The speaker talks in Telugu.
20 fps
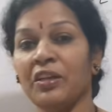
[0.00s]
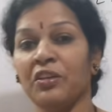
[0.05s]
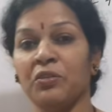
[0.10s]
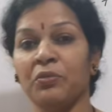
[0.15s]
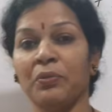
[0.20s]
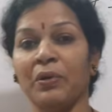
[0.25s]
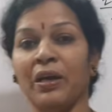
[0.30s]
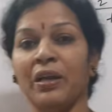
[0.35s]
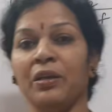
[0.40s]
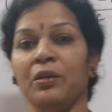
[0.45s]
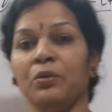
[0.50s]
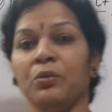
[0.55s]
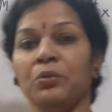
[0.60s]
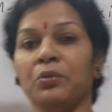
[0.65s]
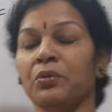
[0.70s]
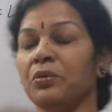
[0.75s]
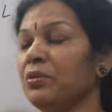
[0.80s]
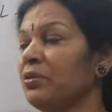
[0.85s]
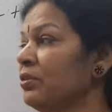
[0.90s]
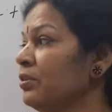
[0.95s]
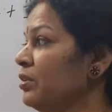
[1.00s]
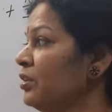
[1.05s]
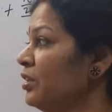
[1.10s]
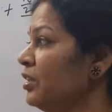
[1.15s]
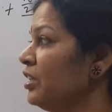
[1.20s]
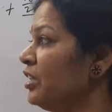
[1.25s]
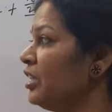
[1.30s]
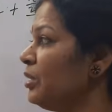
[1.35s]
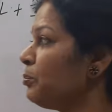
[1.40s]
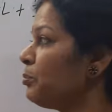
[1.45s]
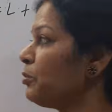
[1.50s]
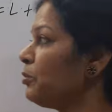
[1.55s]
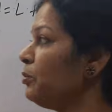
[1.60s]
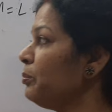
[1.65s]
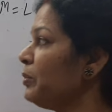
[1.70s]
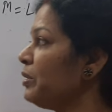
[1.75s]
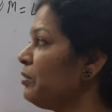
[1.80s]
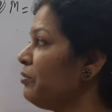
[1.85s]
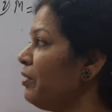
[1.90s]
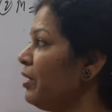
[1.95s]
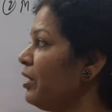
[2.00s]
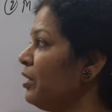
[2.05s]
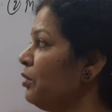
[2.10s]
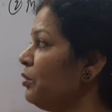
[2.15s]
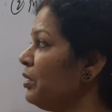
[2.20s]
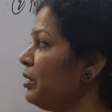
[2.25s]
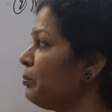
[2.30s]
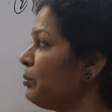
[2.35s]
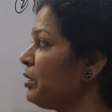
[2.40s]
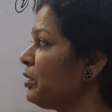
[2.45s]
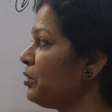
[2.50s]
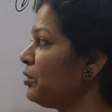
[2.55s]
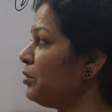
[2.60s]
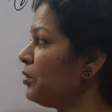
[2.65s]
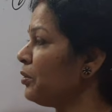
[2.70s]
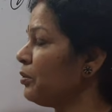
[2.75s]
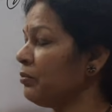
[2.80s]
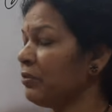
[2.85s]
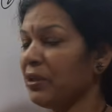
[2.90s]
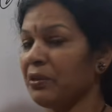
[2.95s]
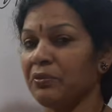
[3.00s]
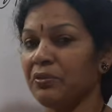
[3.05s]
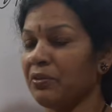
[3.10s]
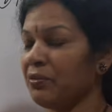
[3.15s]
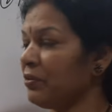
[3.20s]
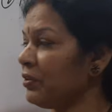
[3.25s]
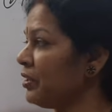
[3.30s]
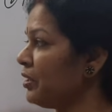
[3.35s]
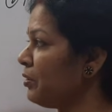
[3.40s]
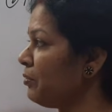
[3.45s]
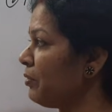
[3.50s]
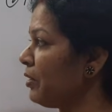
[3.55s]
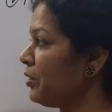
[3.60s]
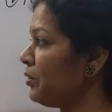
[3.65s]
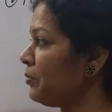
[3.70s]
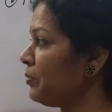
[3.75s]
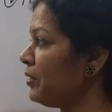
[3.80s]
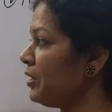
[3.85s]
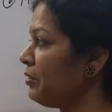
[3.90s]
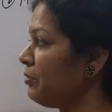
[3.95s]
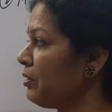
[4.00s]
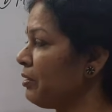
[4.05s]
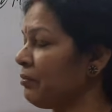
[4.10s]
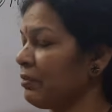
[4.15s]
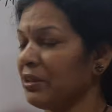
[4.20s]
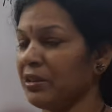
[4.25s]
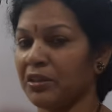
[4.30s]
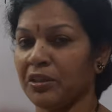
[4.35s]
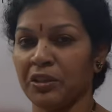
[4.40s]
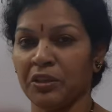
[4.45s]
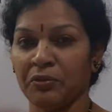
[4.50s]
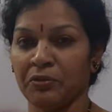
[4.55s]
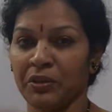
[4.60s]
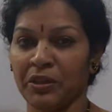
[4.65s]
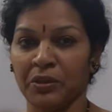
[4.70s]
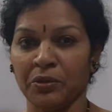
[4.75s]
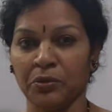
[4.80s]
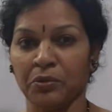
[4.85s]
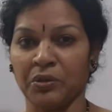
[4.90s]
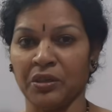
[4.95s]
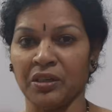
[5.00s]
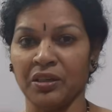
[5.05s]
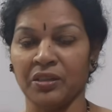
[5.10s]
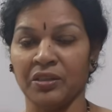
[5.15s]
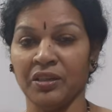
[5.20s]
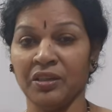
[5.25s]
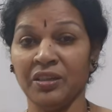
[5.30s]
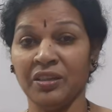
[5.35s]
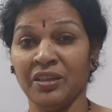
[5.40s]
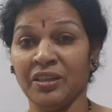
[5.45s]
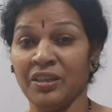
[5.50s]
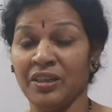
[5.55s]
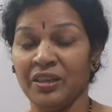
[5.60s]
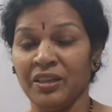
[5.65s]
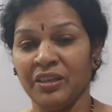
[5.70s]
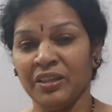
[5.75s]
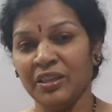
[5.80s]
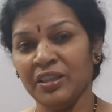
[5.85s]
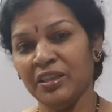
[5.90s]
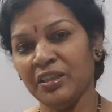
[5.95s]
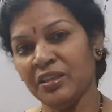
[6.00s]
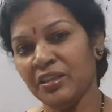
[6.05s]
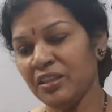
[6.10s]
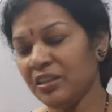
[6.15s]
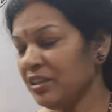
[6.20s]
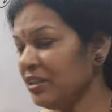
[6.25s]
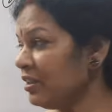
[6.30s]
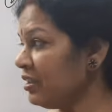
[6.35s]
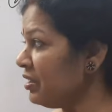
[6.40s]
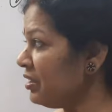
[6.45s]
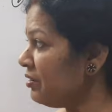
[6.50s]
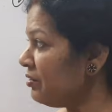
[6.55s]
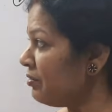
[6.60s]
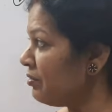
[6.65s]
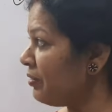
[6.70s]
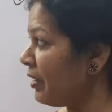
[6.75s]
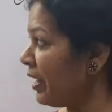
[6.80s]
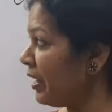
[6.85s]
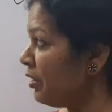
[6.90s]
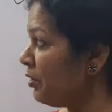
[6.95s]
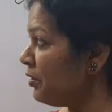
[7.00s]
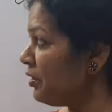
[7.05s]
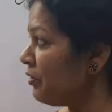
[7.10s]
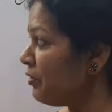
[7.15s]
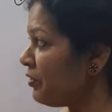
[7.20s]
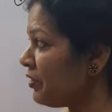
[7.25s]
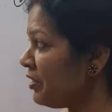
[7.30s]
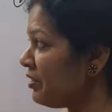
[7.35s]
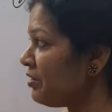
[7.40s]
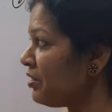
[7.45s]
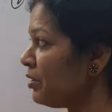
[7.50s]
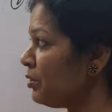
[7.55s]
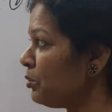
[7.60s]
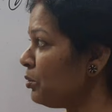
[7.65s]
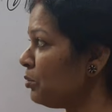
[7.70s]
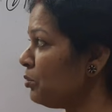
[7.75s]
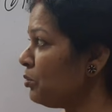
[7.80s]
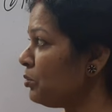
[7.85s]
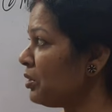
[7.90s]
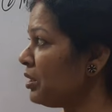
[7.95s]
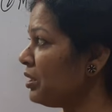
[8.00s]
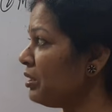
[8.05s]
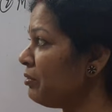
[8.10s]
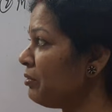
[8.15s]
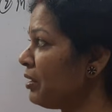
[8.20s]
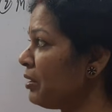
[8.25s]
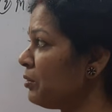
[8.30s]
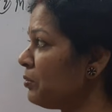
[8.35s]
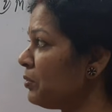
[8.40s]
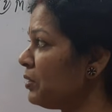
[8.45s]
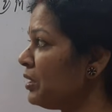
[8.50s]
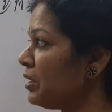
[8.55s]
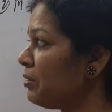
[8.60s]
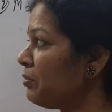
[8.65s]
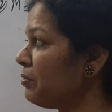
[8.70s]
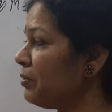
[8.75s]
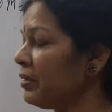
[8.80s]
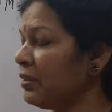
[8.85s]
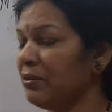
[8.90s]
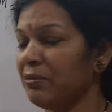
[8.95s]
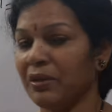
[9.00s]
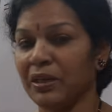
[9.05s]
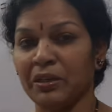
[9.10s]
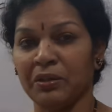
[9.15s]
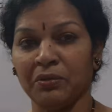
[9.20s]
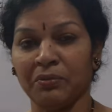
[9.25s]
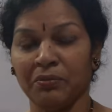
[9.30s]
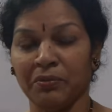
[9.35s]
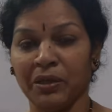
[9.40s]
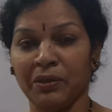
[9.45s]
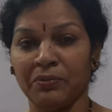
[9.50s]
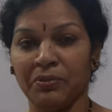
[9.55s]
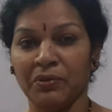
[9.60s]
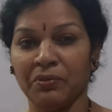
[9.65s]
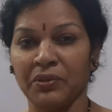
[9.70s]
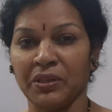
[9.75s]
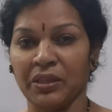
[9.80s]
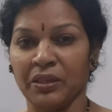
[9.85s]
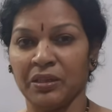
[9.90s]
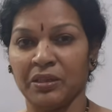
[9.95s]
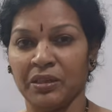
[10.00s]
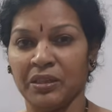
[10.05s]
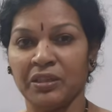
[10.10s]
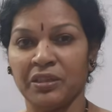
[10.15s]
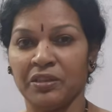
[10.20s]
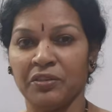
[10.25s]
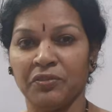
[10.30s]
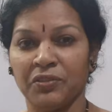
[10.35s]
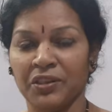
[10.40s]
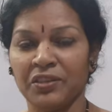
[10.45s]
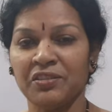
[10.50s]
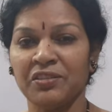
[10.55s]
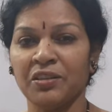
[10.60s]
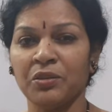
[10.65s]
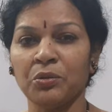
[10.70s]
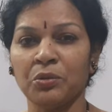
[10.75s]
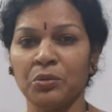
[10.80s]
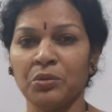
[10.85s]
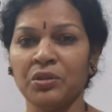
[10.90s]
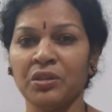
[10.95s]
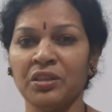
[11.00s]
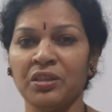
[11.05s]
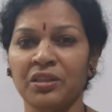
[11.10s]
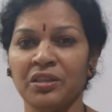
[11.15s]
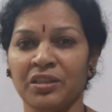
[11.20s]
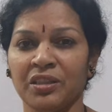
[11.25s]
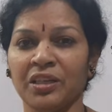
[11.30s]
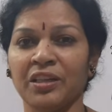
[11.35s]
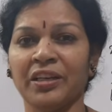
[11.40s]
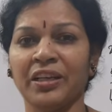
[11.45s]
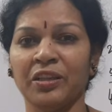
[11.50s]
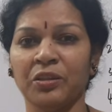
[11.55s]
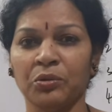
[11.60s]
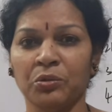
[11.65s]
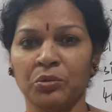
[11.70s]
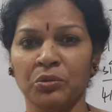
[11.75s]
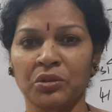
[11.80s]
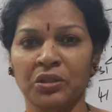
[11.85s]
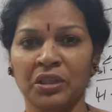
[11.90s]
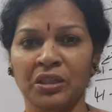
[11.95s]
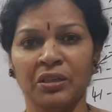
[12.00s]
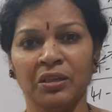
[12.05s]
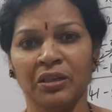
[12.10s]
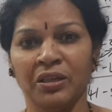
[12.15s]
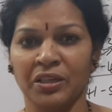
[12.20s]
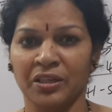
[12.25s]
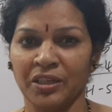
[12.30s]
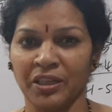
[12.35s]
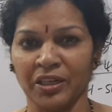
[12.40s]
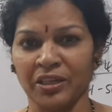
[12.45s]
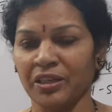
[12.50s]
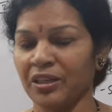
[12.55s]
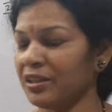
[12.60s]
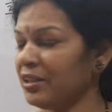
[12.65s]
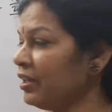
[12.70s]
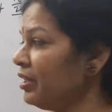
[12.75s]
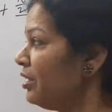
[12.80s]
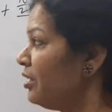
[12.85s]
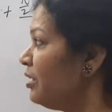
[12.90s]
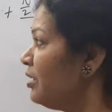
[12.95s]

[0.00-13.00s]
ఎక్స్ వాల్యూ ఇప్పుడు మిడ్ వాల్యూ ఏమంటున్నాడు వన్ ఫిఫ్టీన్ వన్ ట్వంటీ ఫైవ్ వన్ థర్టీ ఫైవ్ అంటున్నాడు కదా ఇది వాల్యూ డిఫరెన్స్ ఎంత ఉంది చూడండి వన్ ట్వంటీ ఫైవ్ వన్ వన్ ఫిఫ్టీన్ ఈ డిఫరెన్స్ ఎంత ఉంది తేడా ఎంత ఉంది టెన్ కదా